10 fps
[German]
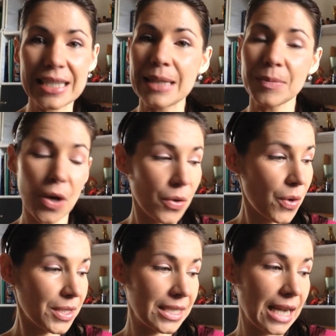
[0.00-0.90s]
Es gibt auch
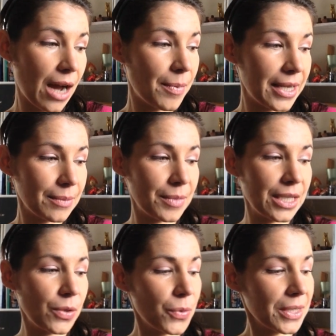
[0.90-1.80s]
Leute, die arbeiten mit
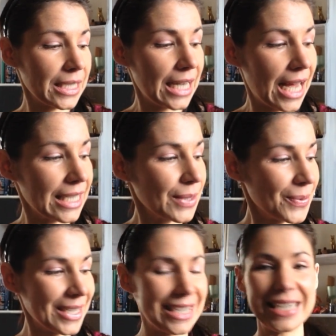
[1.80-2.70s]
den großen
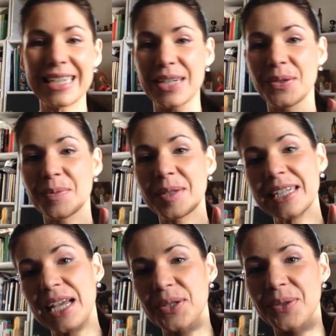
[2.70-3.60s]
Glaskugeln. sieht natürlich immer
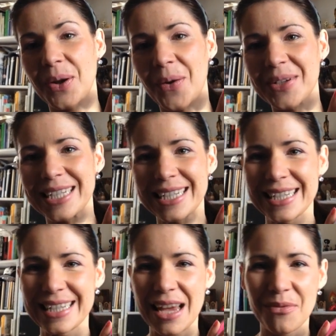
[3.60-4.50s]
sehr schön aus, es
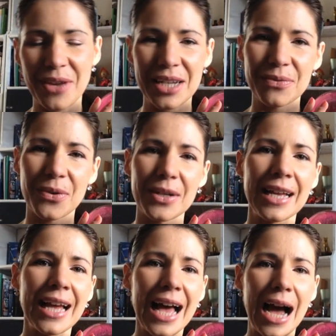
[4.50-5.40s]
ist sehr effektvoll.
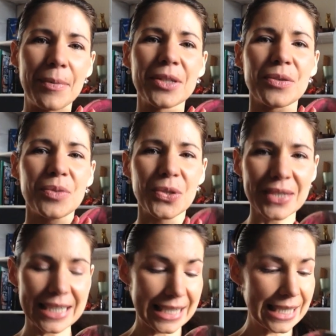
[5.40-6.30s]
Aber zum
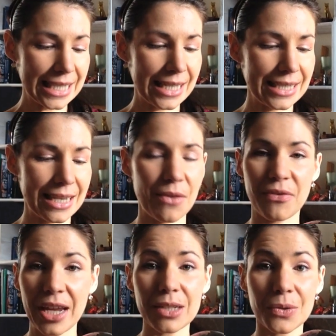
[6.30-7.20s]
Schluss zählt ja nicht der
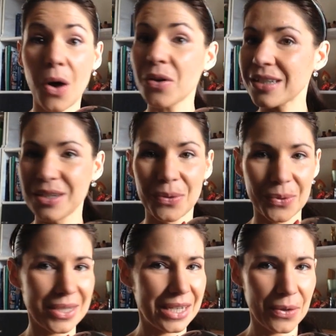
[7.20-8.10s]
Effekt und auch nicht die
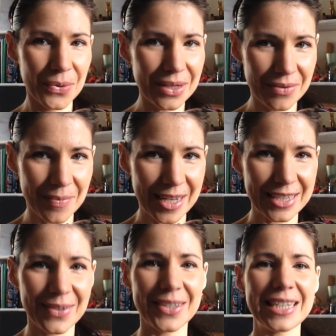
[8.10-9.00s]
Größe der Kugel, wie
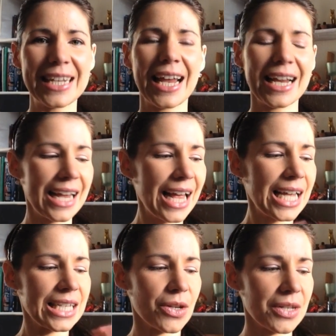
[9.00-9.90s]
manche Leute denken,
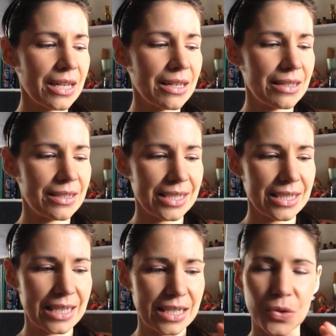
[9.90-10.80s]
sondern
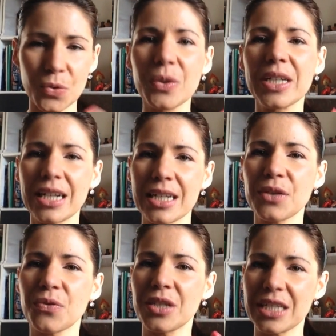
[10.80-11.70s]
dass du
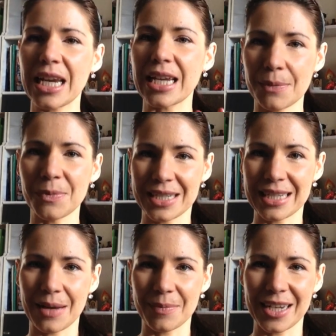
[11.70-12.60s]
innerlich für dich Ergebnisse
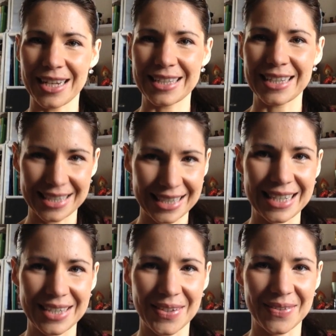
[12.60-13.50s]
damit hast. Das ist
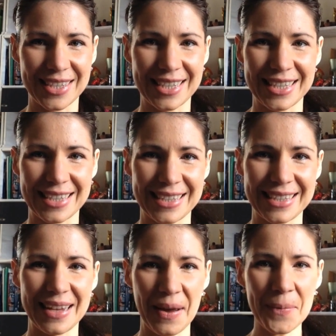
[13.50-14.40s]
das, was wichtig ist.
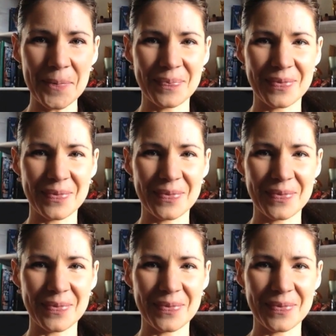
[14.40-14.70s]
Ja?